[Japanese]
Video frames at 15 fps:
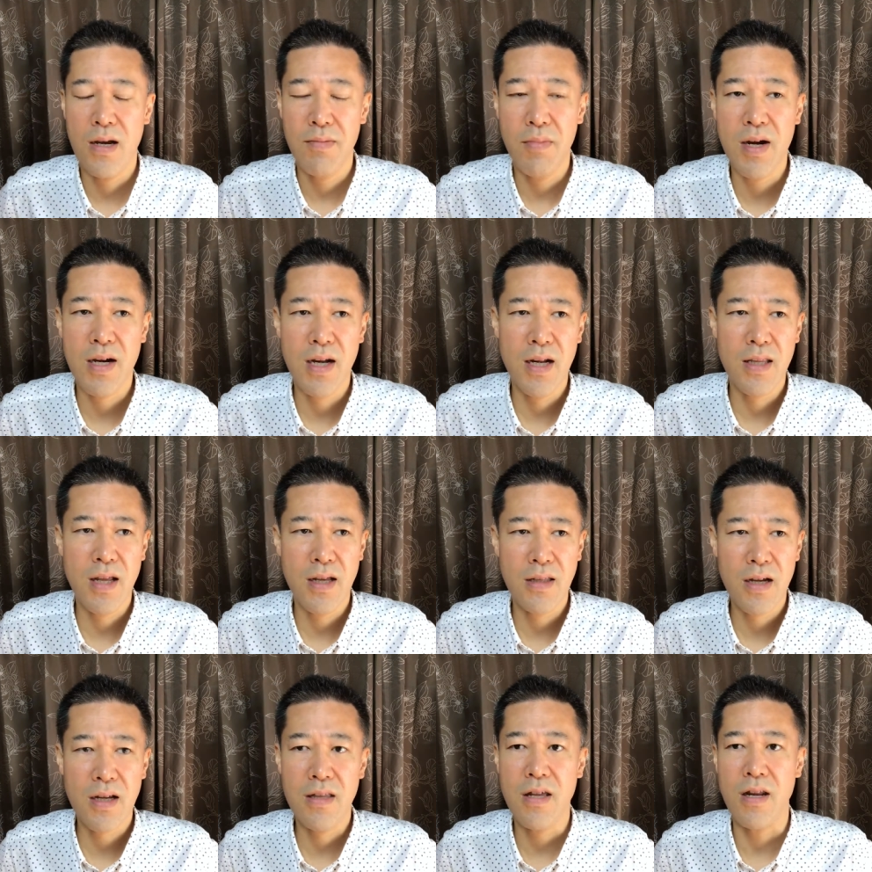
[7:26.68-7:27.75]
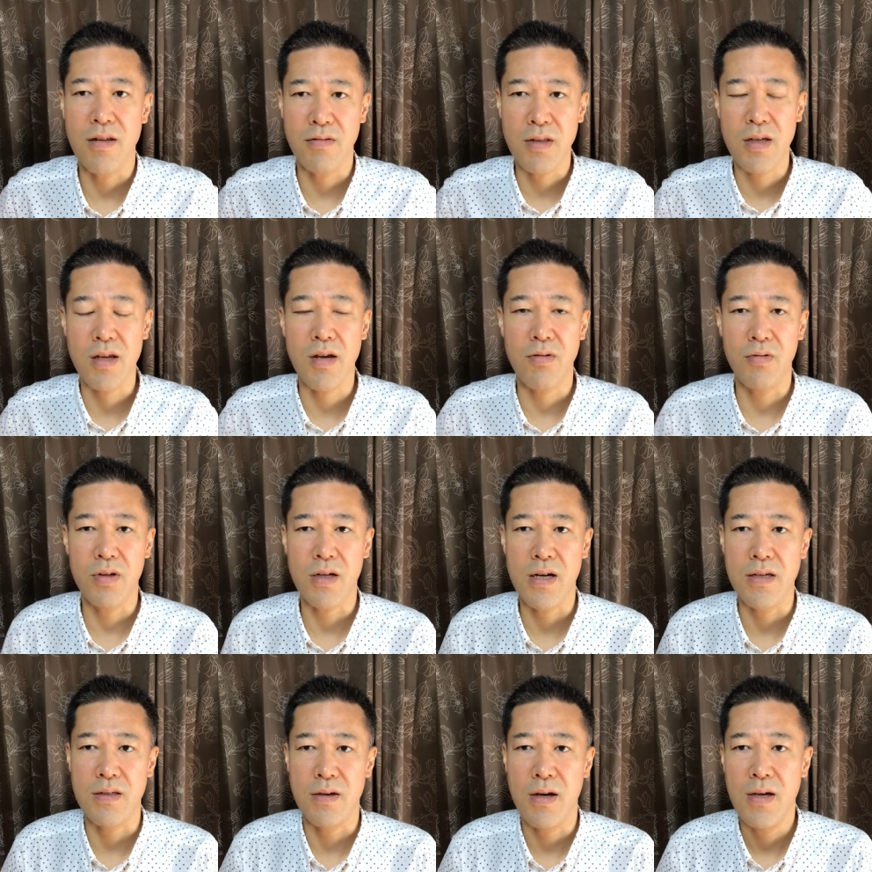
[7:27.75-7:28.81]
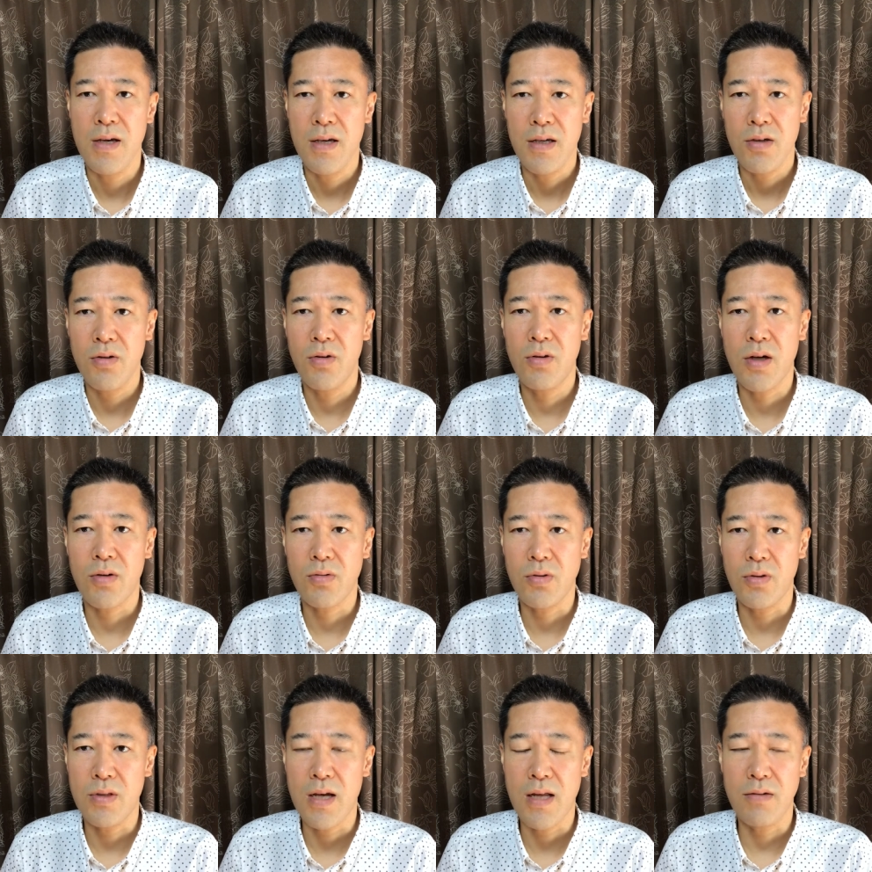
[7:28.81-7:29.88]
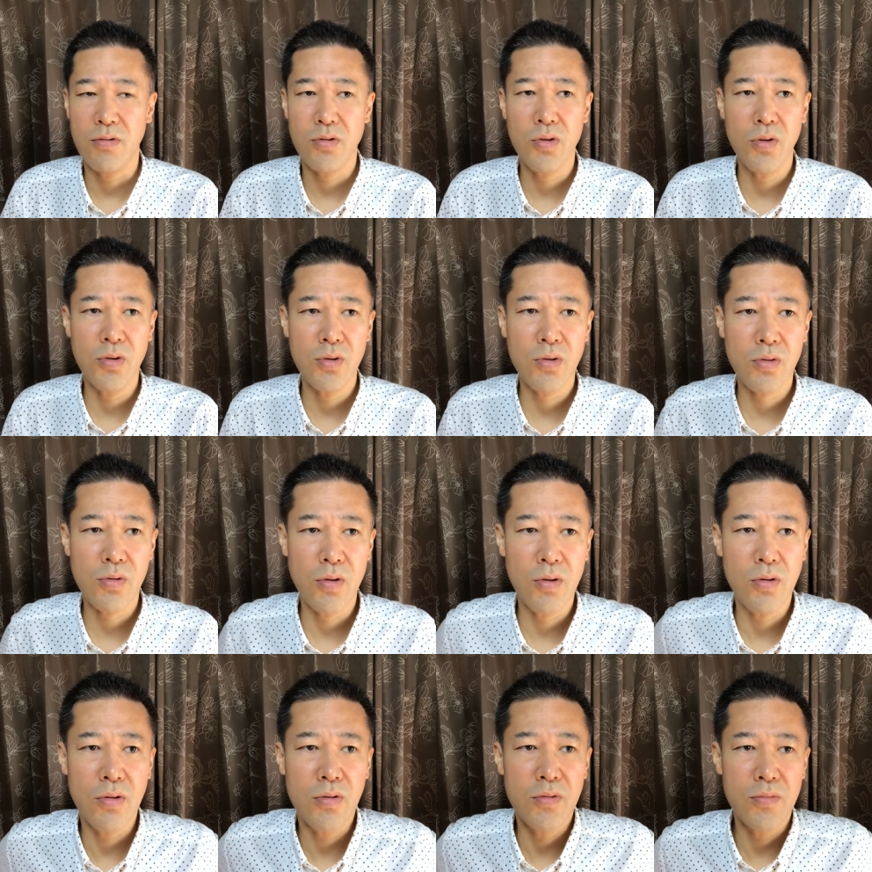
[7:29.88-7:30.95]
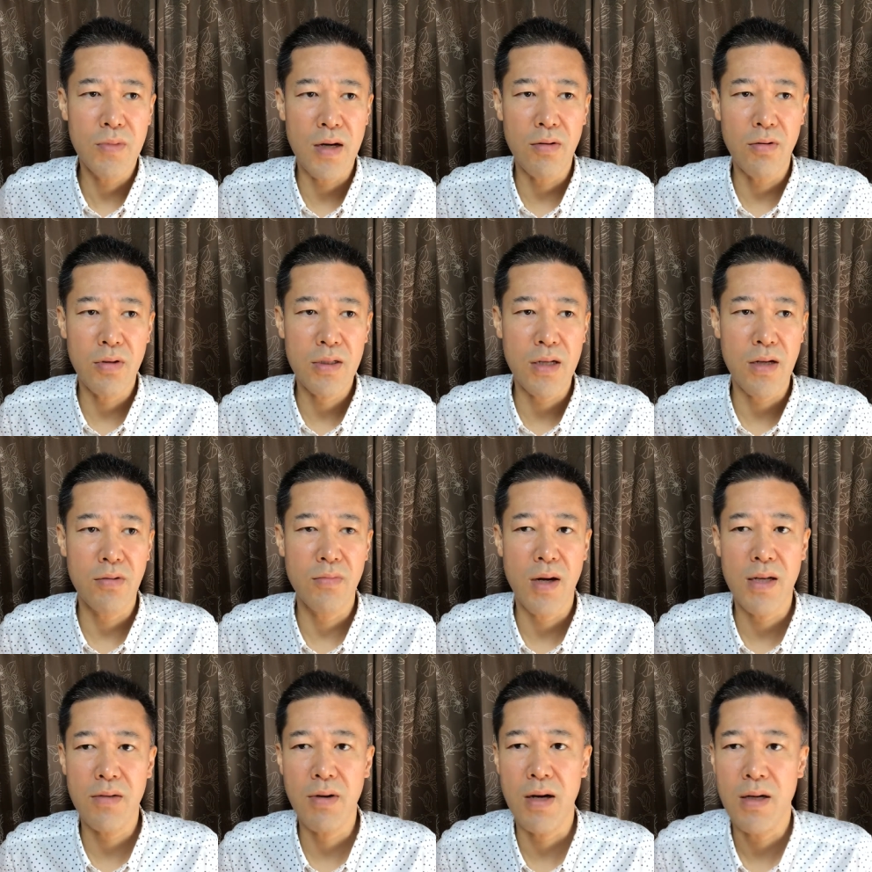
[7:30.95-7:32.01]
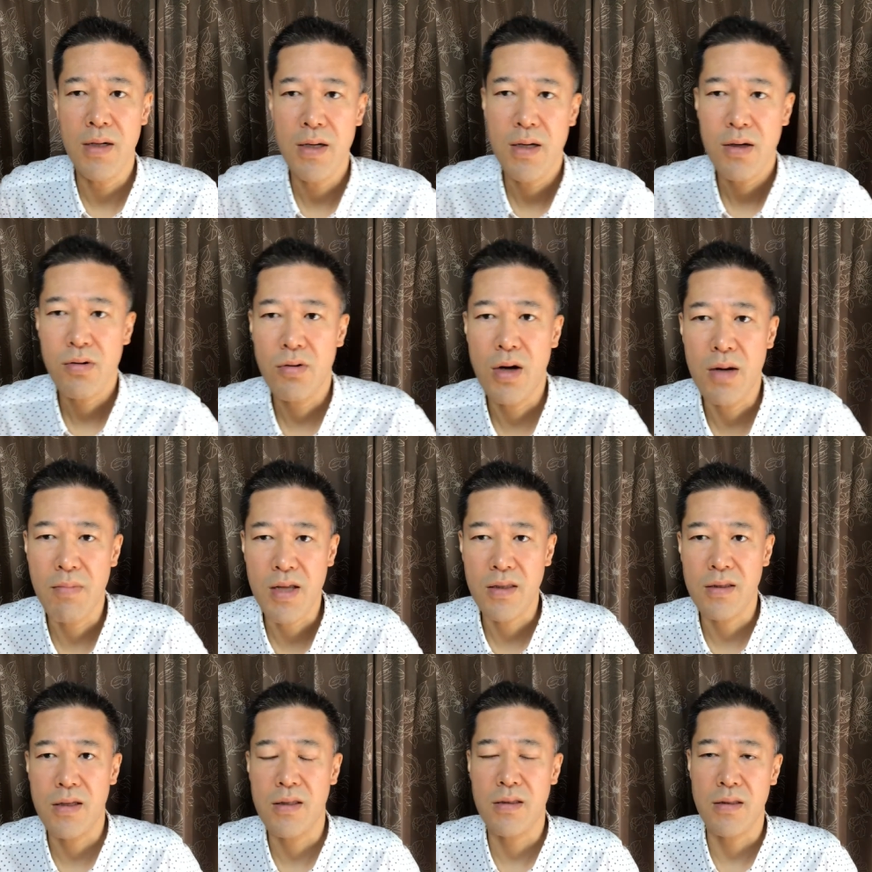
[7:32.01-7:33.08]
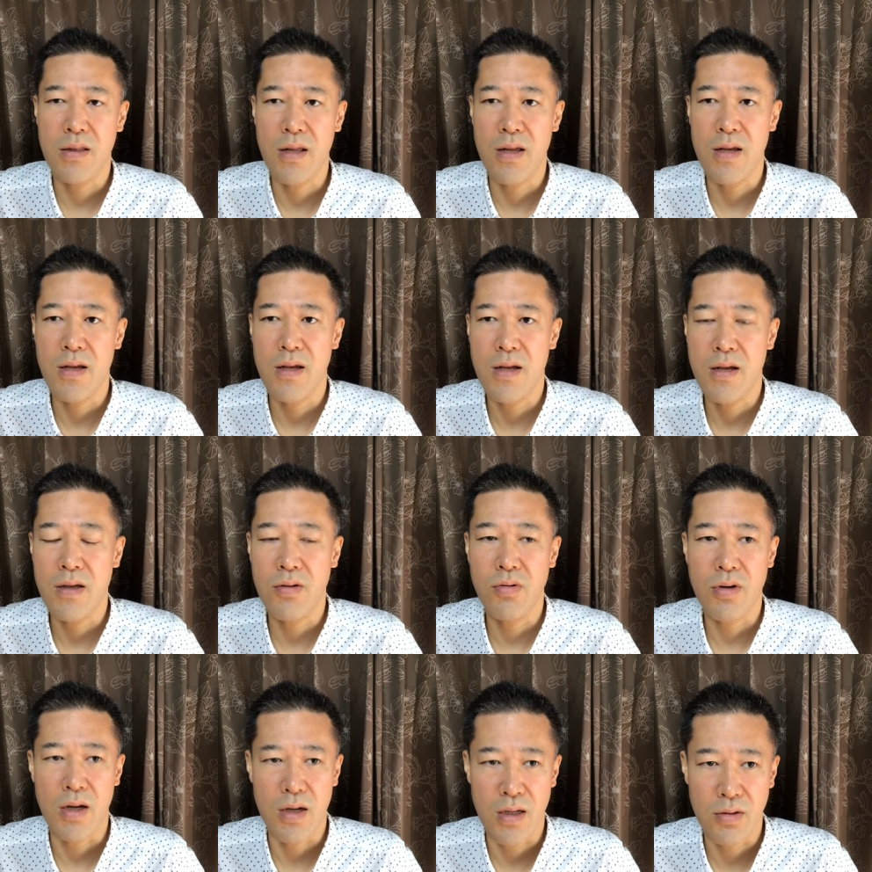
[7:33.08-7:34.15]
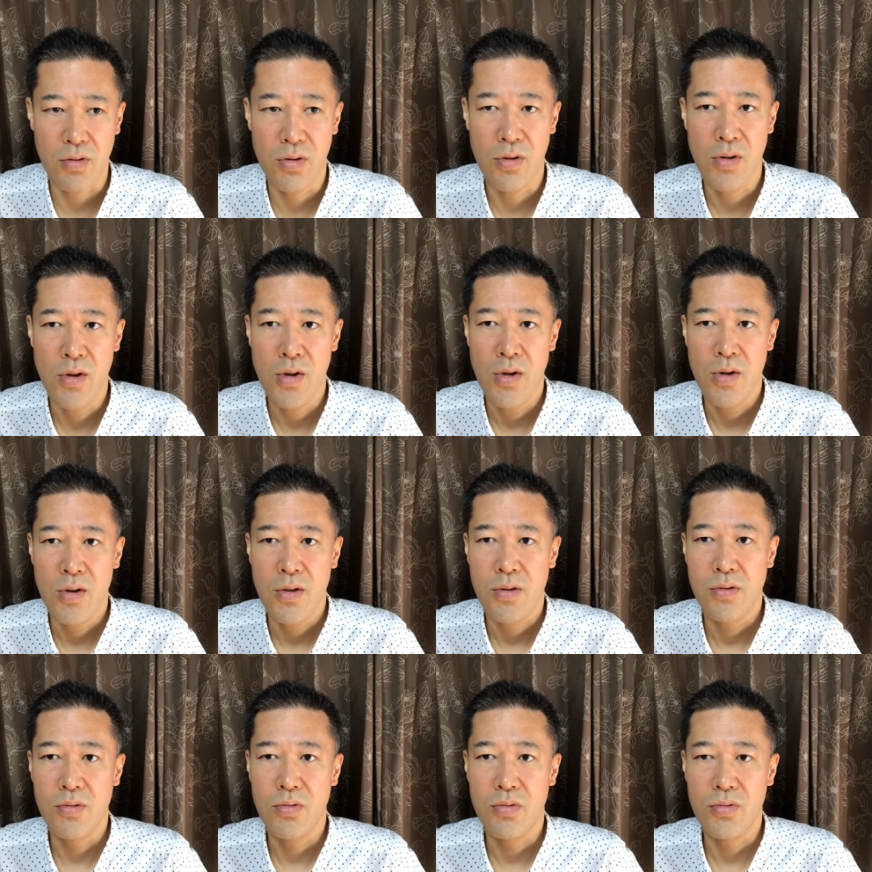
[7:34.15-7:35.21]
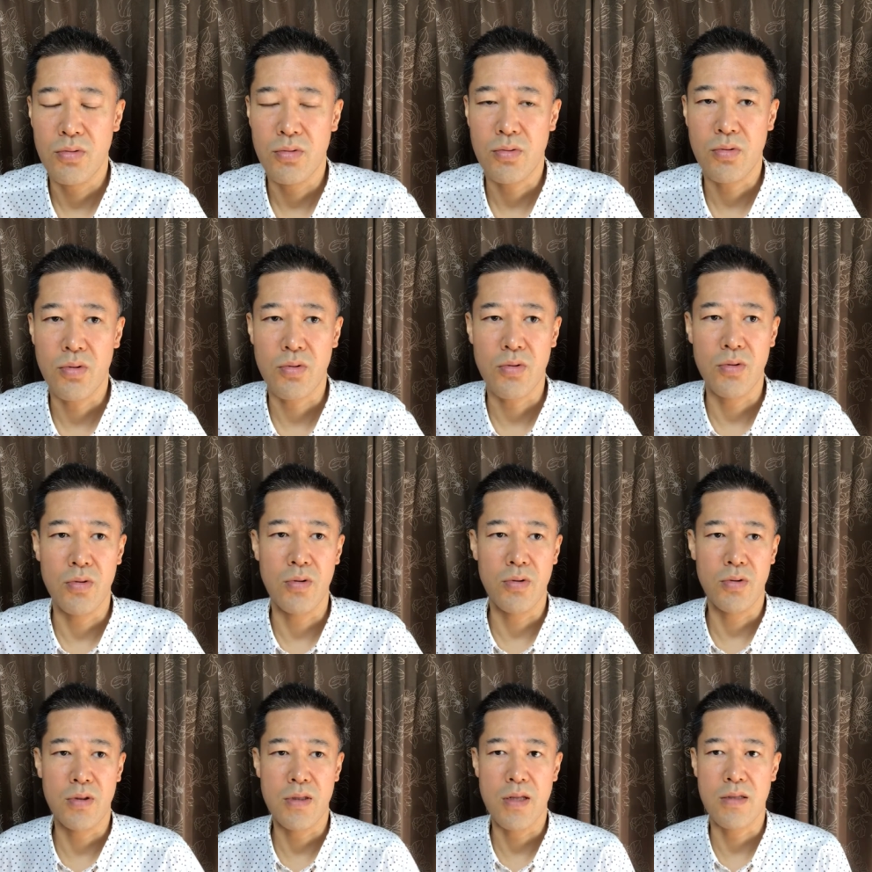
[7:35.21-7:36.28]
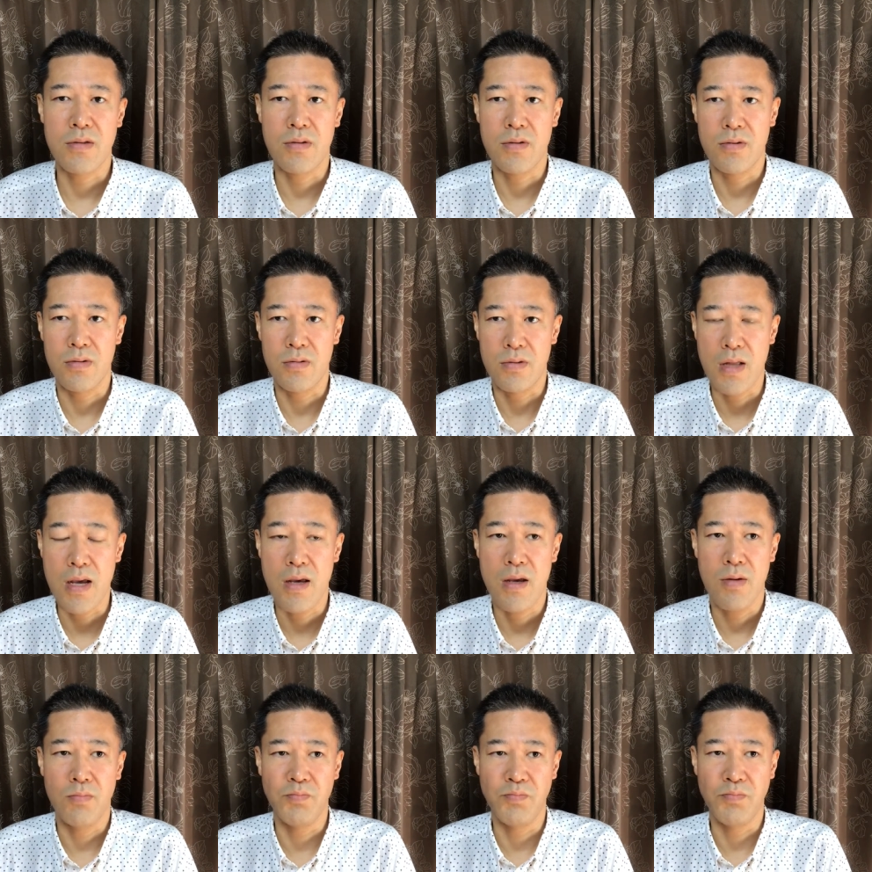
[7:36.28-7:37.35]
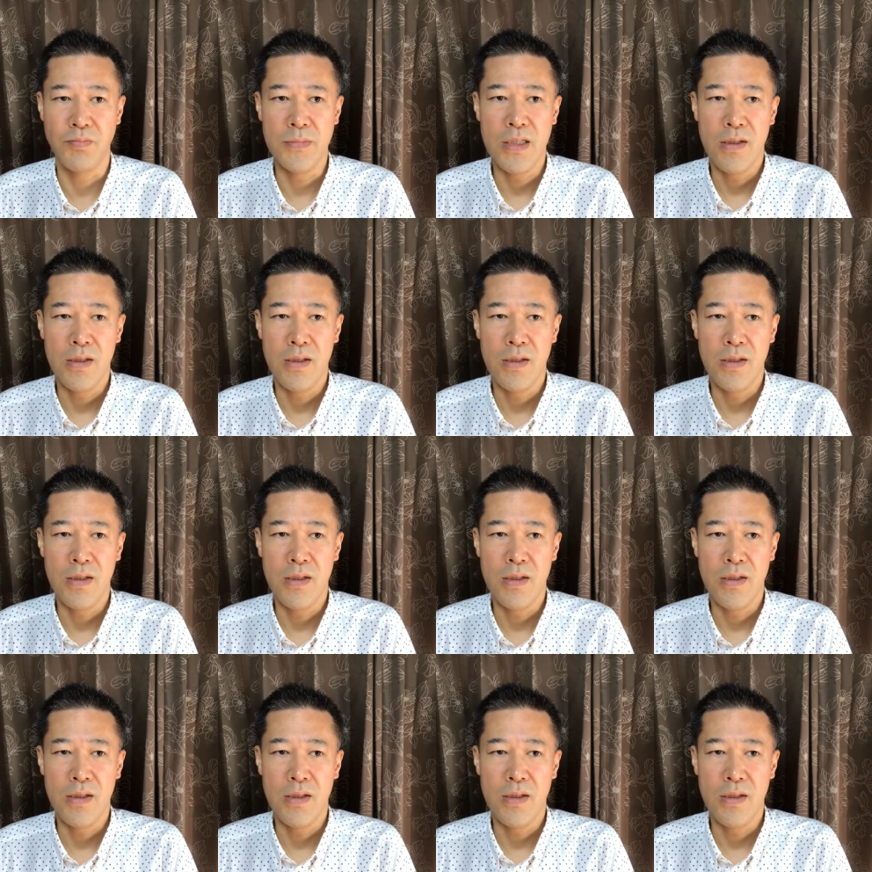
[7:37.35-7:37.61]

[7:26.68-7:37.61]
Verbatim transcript: まあ、体だけじゃないですね、健康に関してはいろんなことである。そういうところの沼、大きな沼にはこうはまっていっているかなというところですね。うん、